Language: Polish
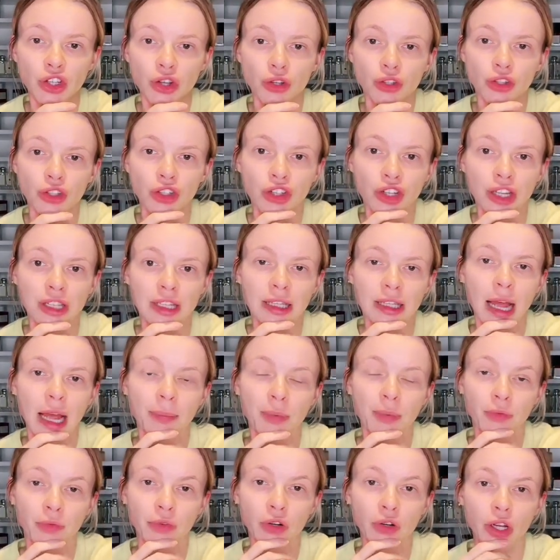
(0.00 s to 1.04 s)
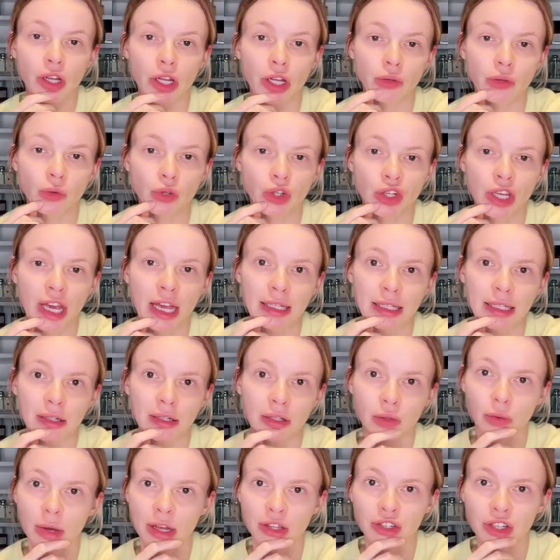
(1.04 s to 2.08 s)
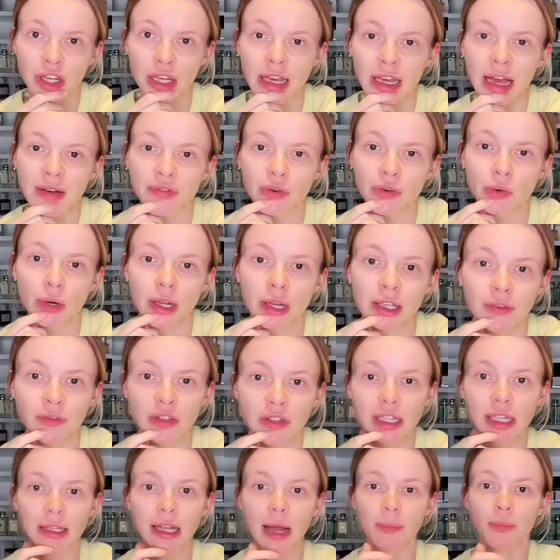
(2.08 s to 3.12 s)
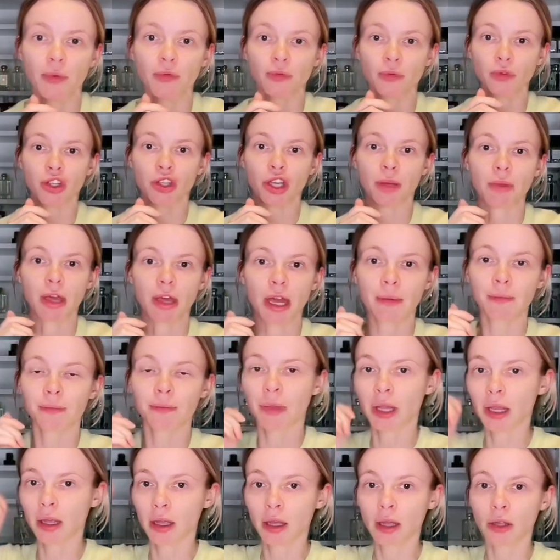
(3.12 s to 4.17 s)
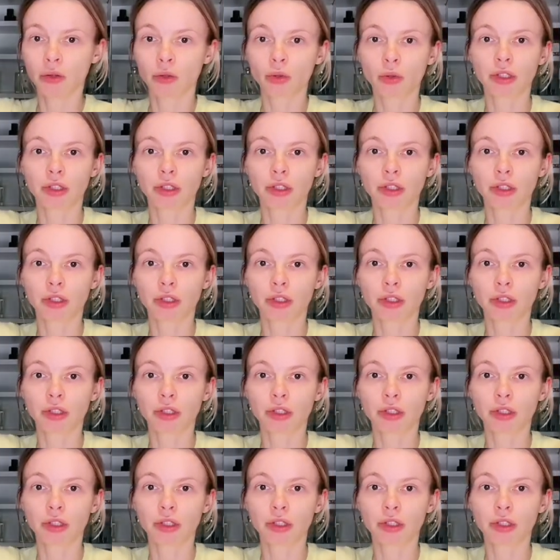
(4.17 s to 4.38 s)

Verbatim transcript: 50 e, tysięcy tapów e, już jest. Słuchajcie, ja w ogóle nie widzę tapów u siebie.